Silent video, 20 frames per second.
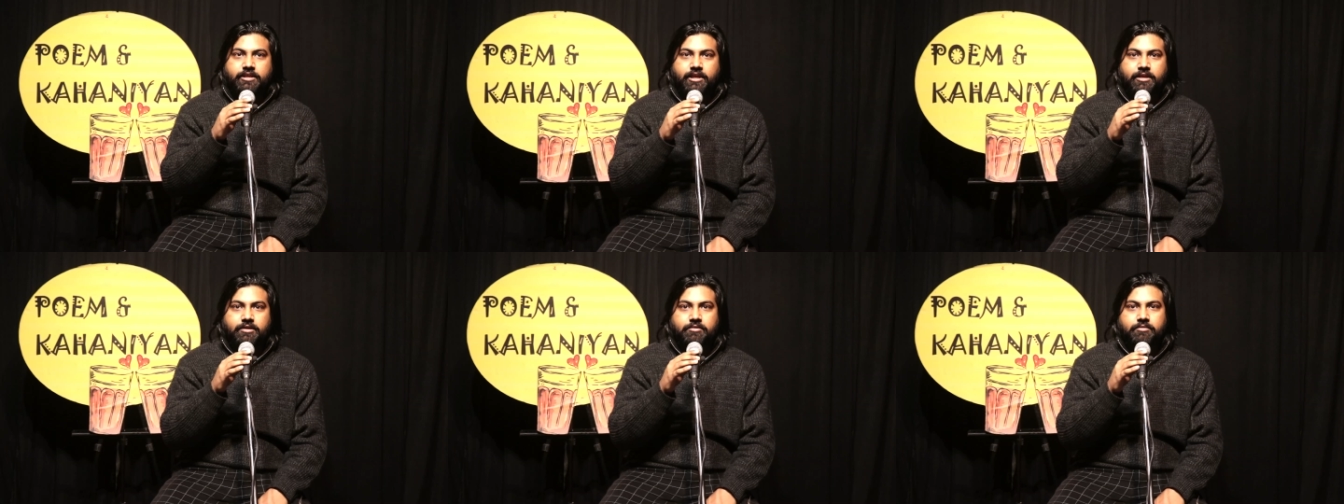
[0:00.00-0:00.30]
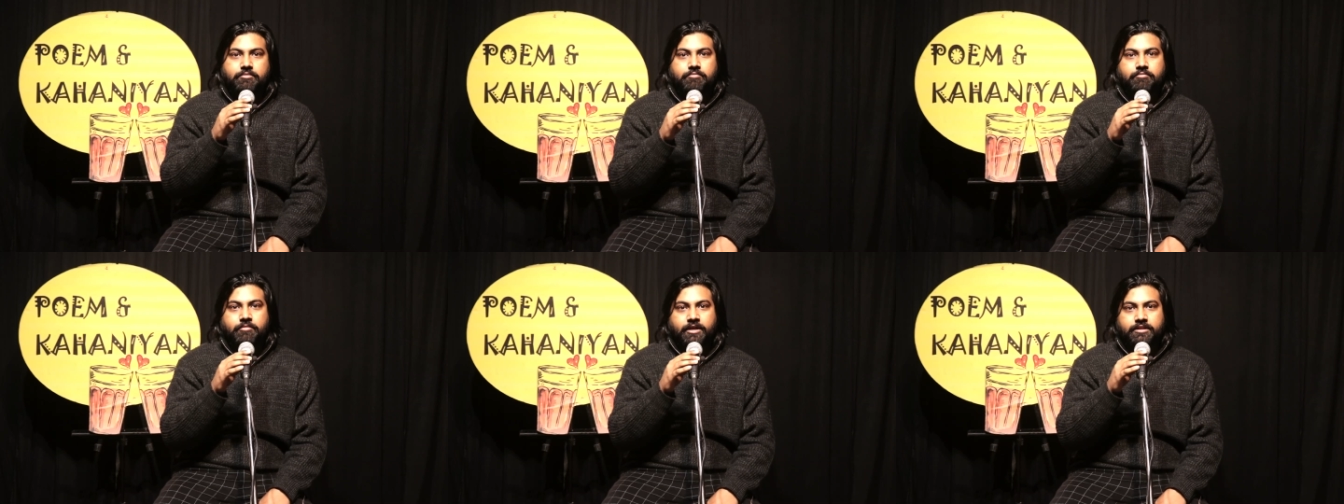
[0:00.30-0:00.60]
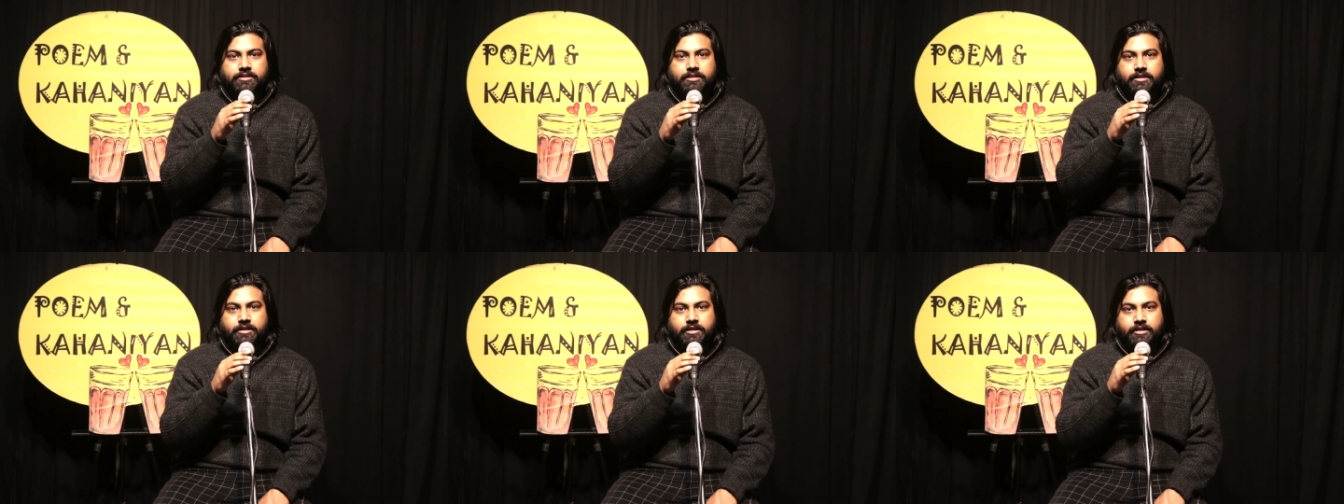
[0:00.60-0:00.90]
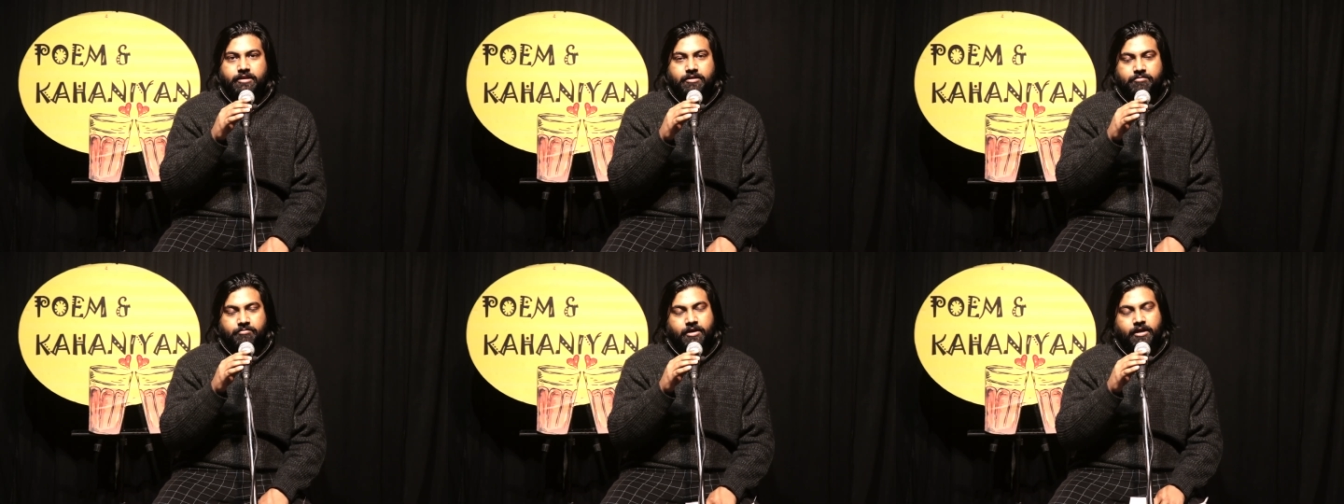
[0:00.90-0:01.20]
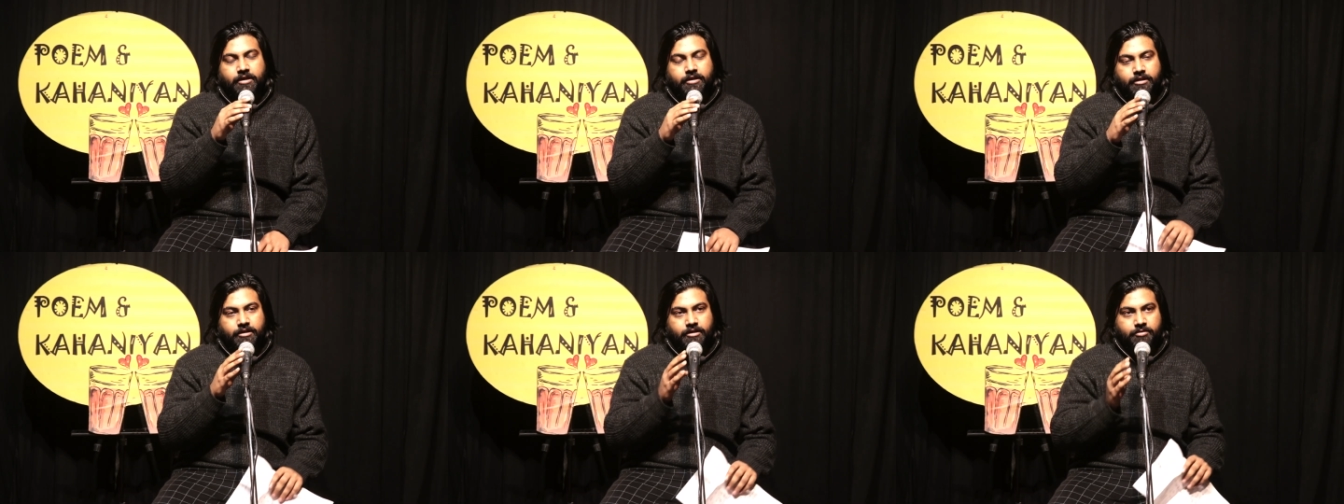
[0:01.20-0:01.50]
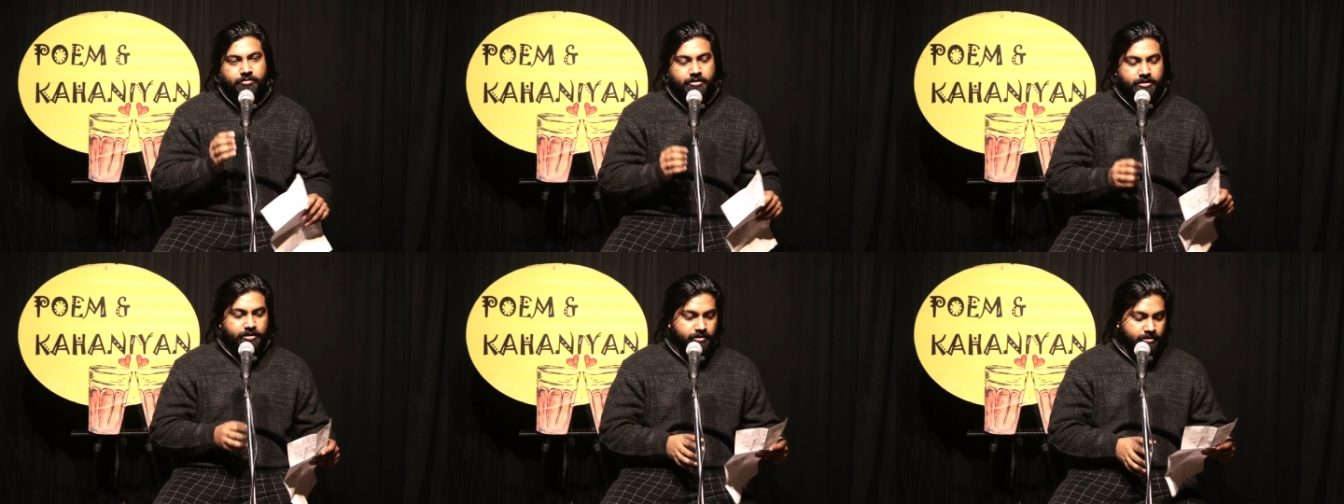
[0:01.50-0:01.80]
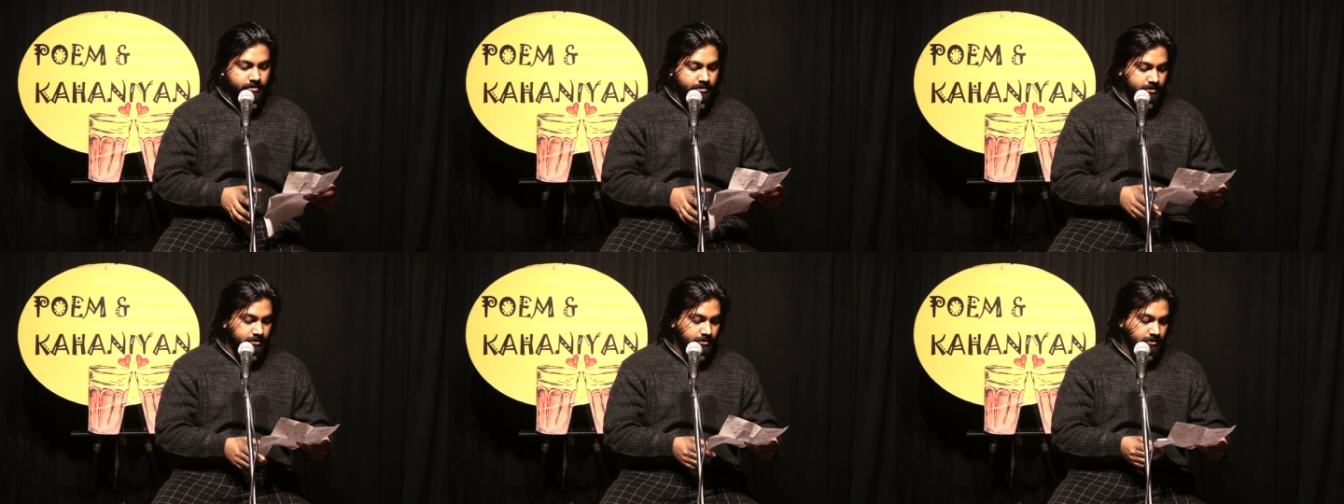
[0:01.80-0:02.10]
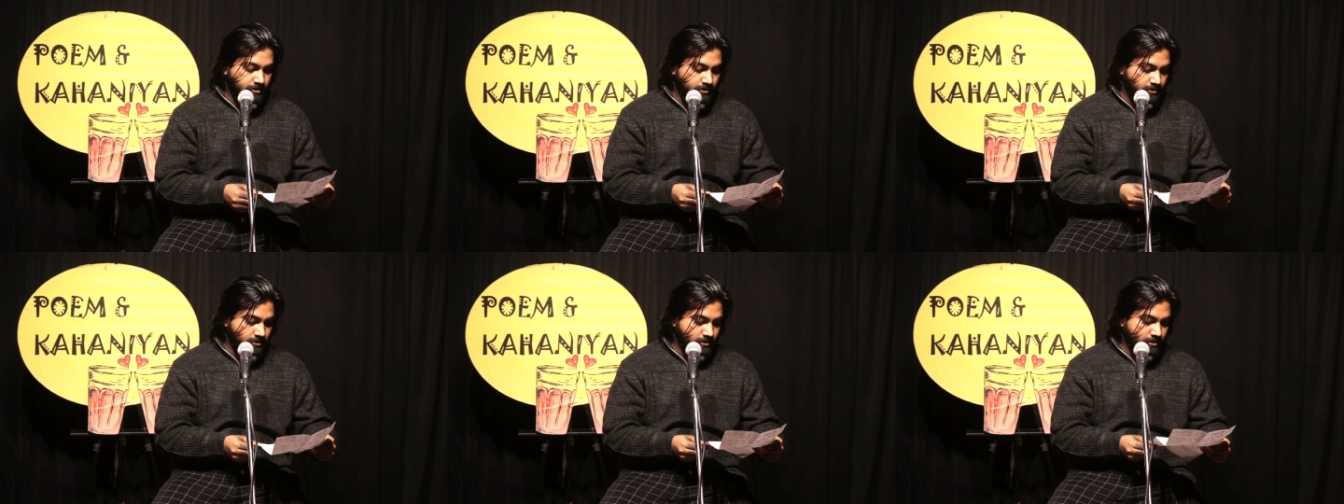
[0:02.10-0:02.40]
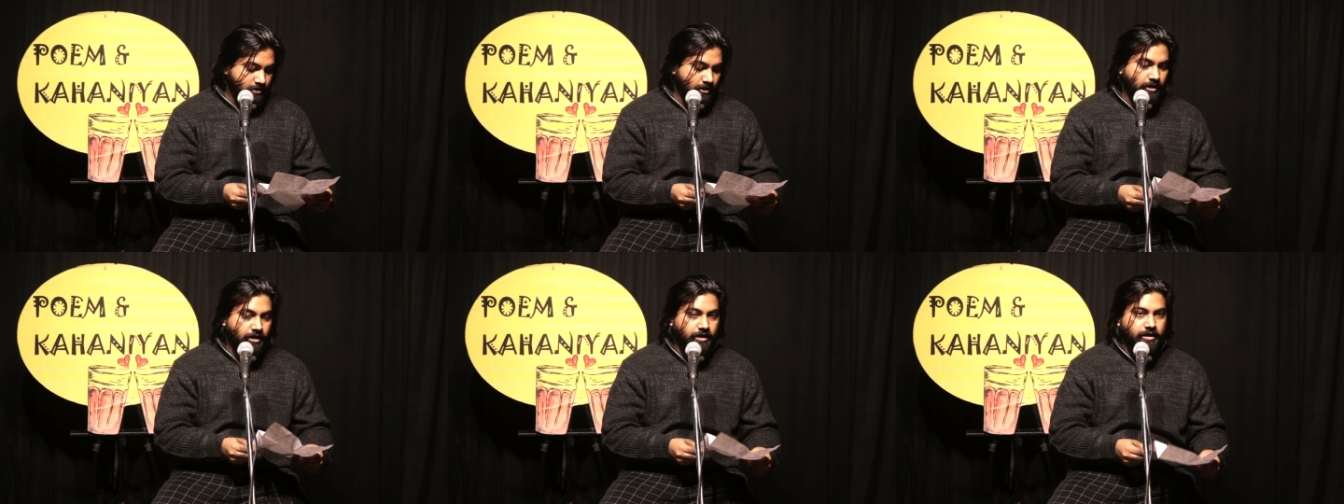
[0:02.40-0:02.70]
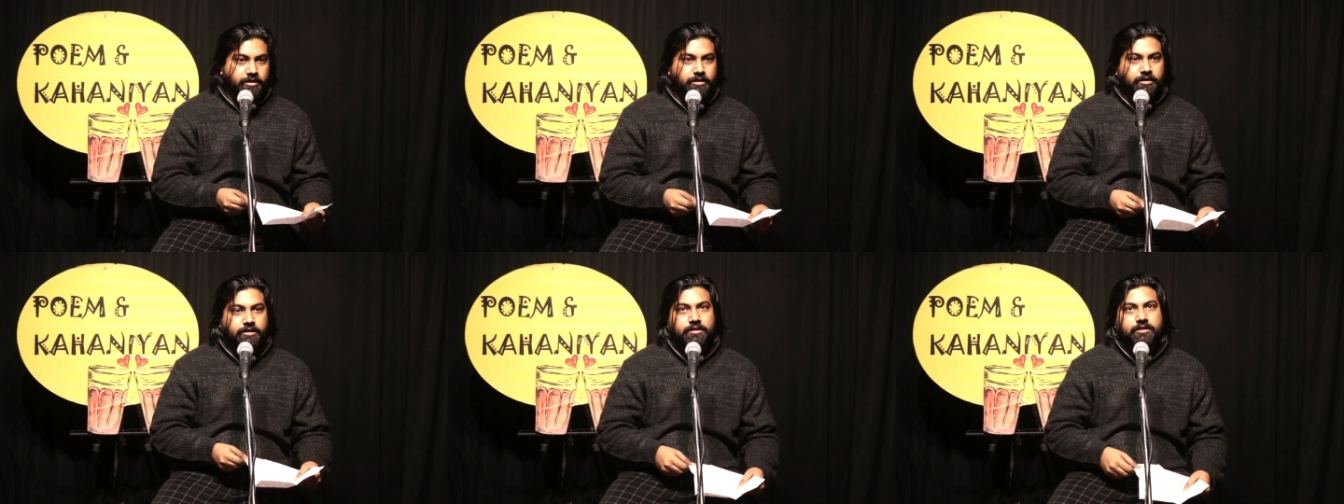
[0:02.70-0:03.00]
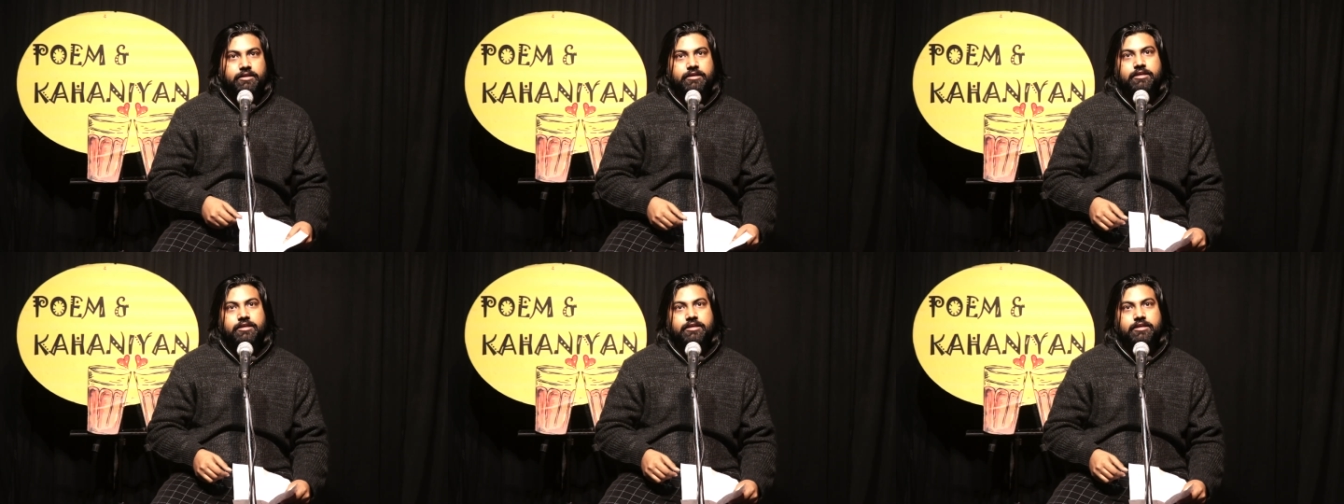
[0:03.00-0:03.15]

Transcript: है माता के लिए माँ के लिए मेरी कहा है कि